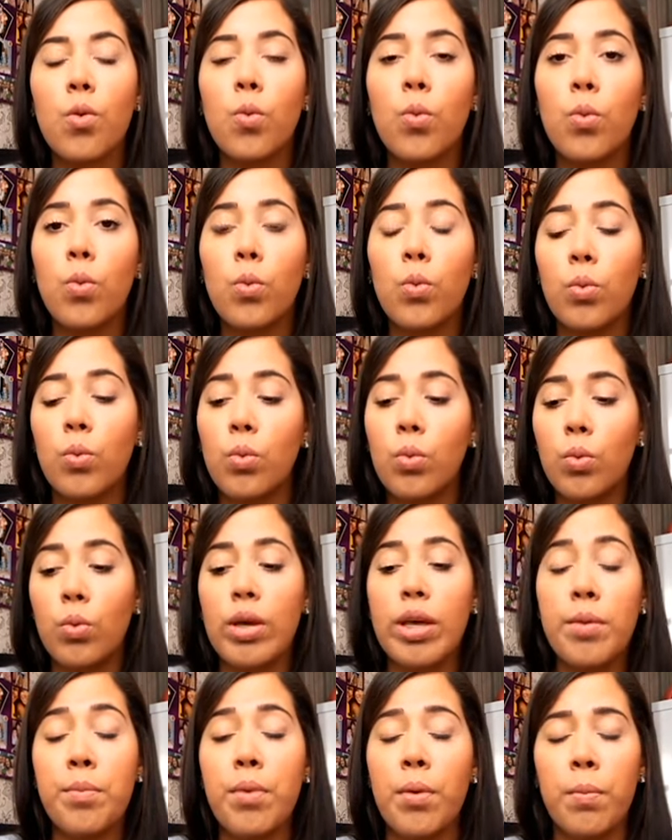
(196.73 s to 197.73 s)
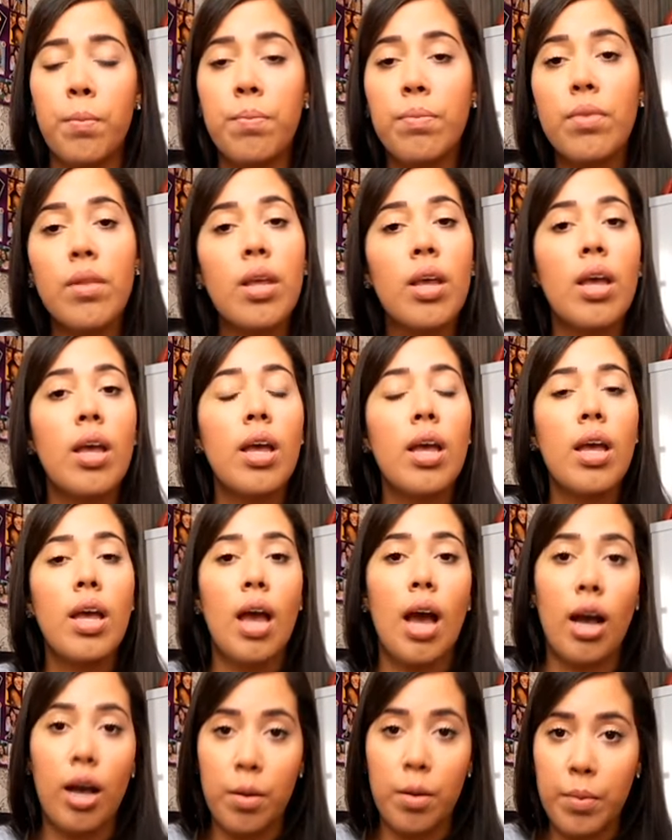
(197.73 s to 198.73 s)
o rímel.
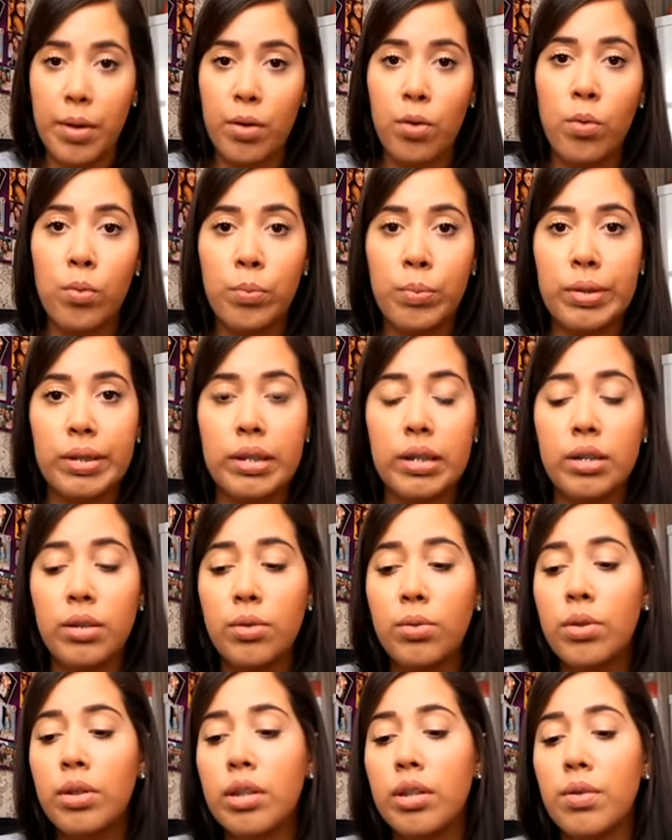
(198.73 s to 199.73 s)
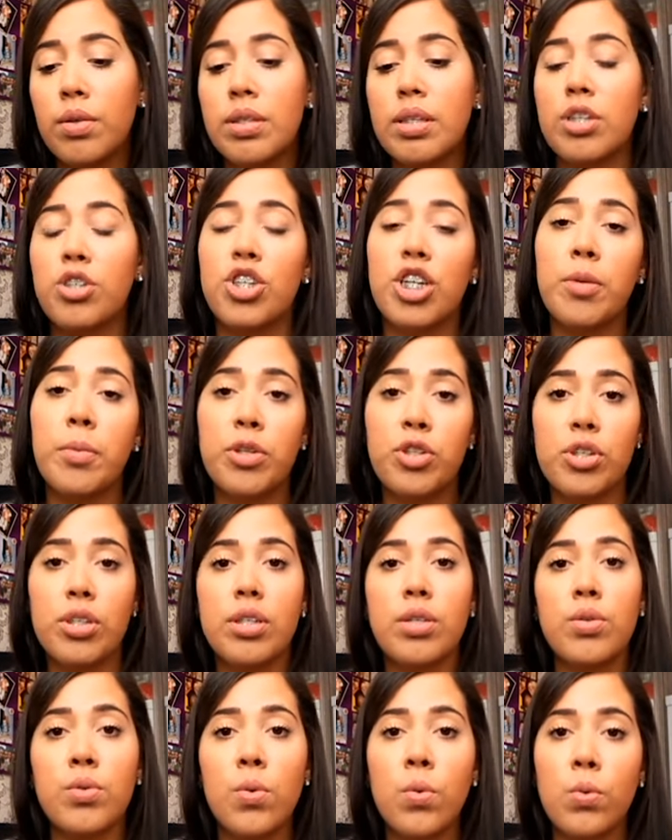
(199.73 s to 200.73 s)
Acabei comprando. Então, assim, geralmente
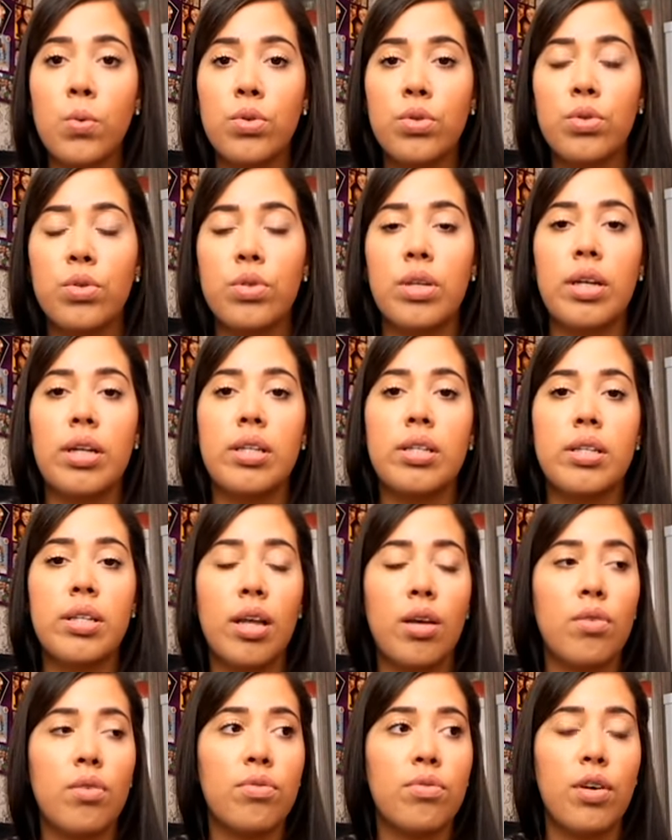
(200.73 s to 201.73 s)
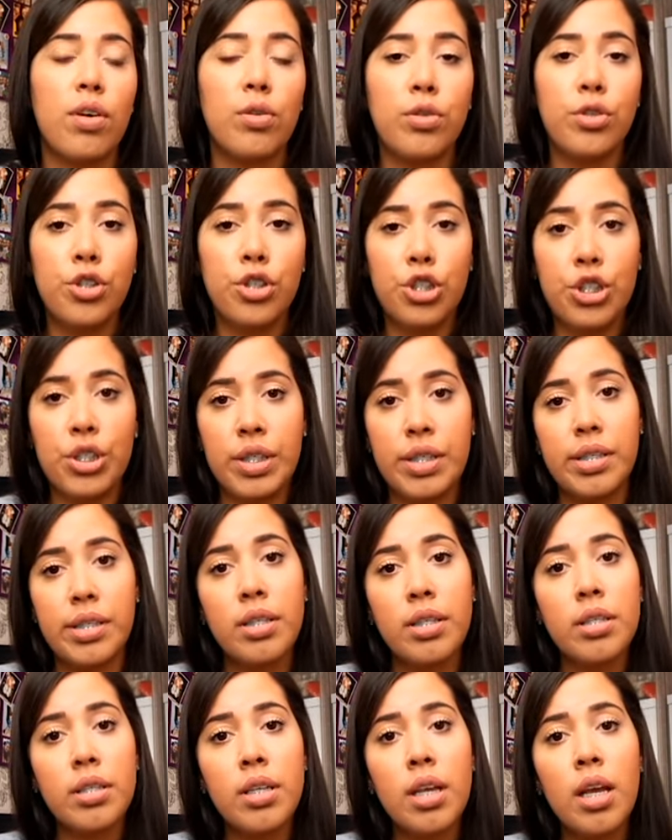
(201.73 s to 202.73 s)
esses cursos, eles têm um valor
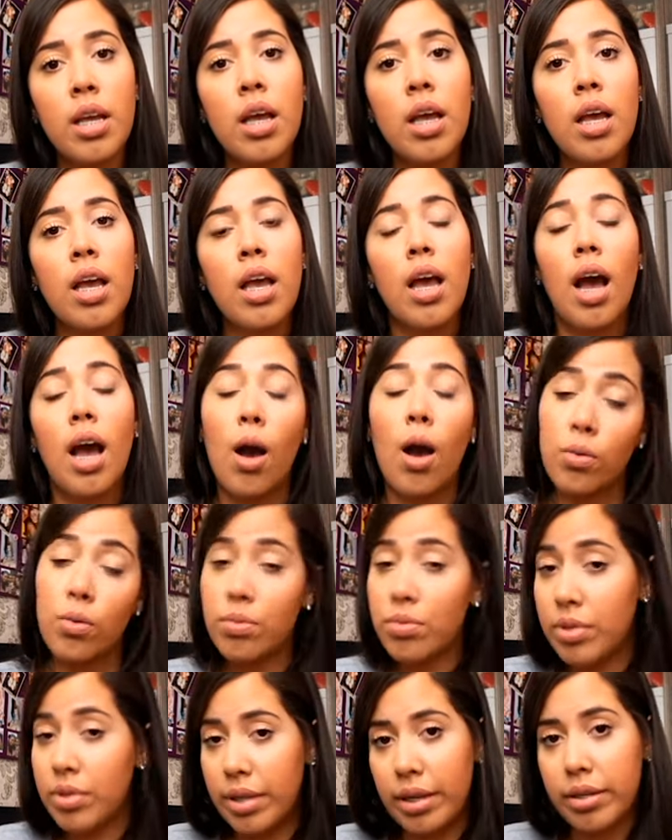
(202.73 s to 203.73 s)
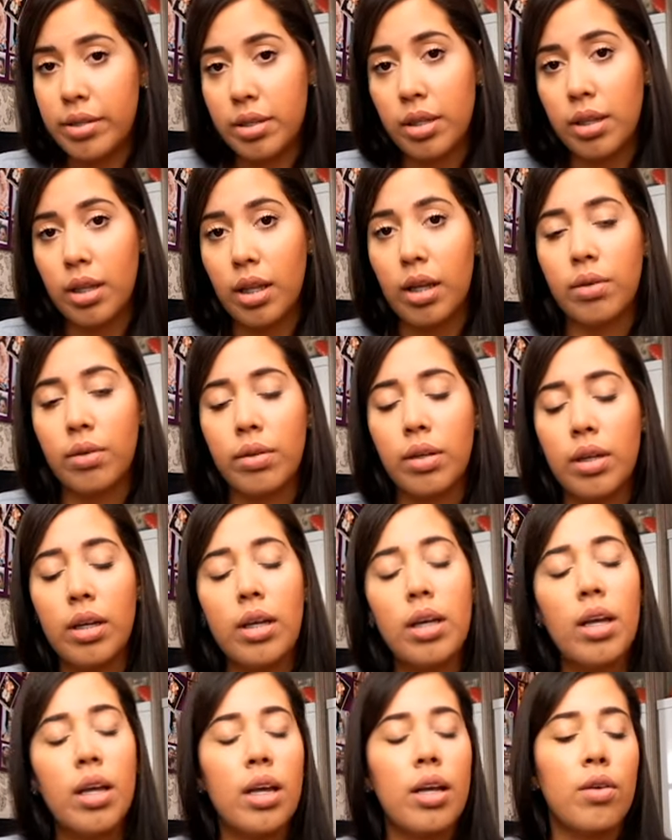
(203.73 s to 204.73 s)
X, Alguns deles, claro, né?
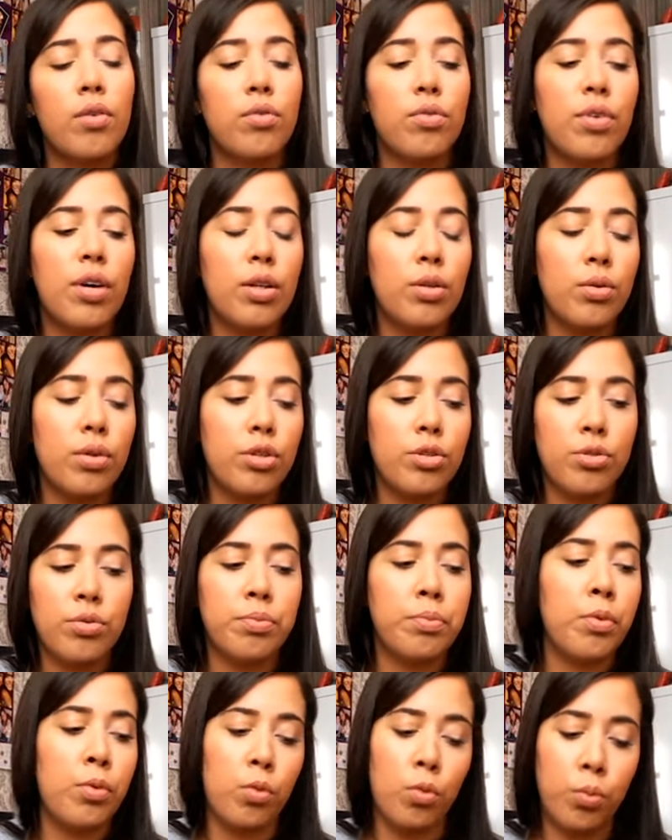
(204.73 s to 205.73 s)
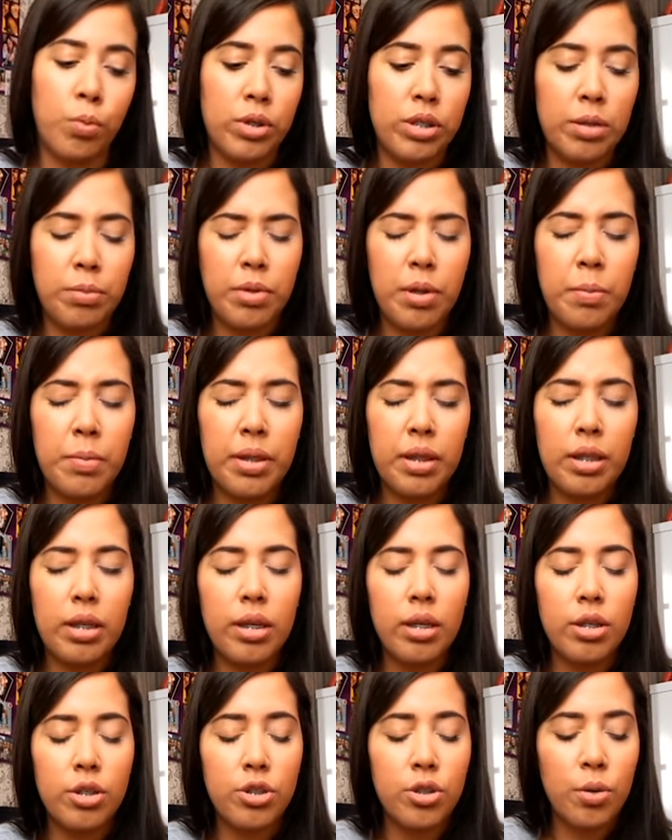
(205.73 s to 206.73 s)
Um valor, de, por exemplo, da
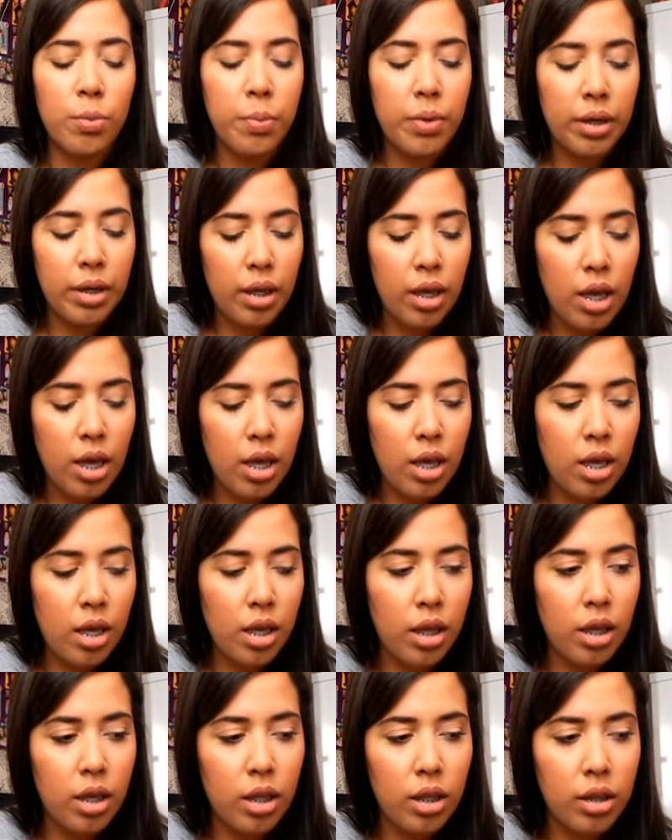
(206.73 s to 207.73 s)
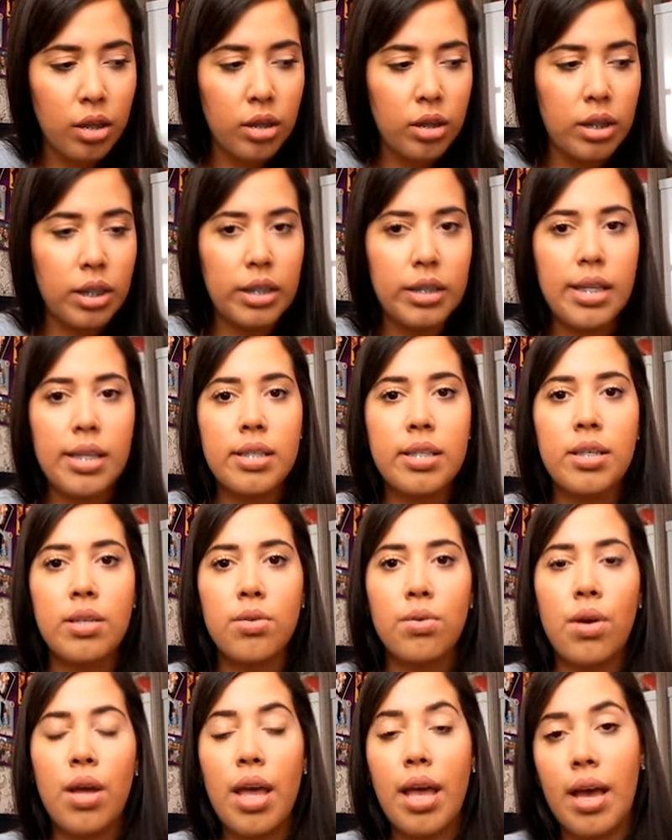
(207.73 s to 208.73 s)
Milani acho que eu paguei
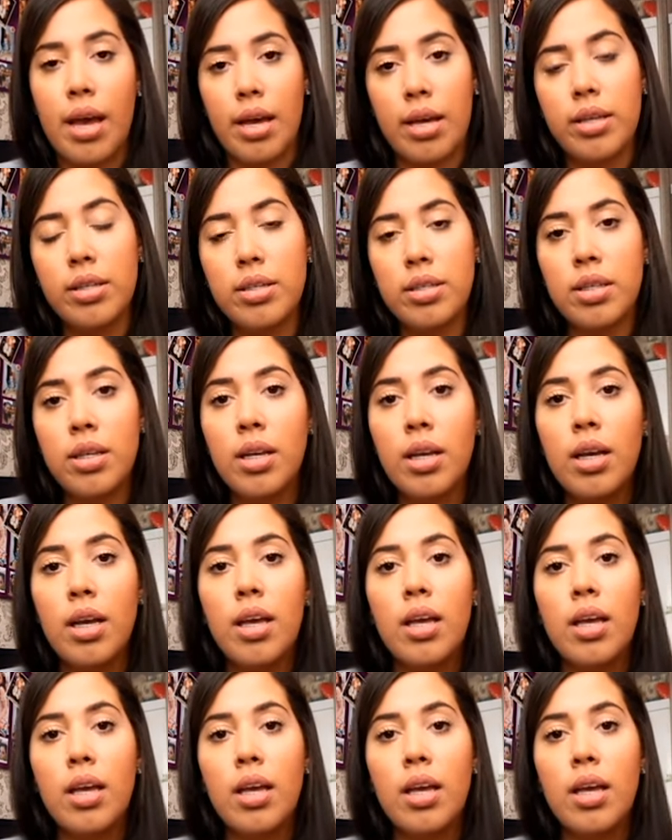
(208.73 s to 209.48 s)
35 reais.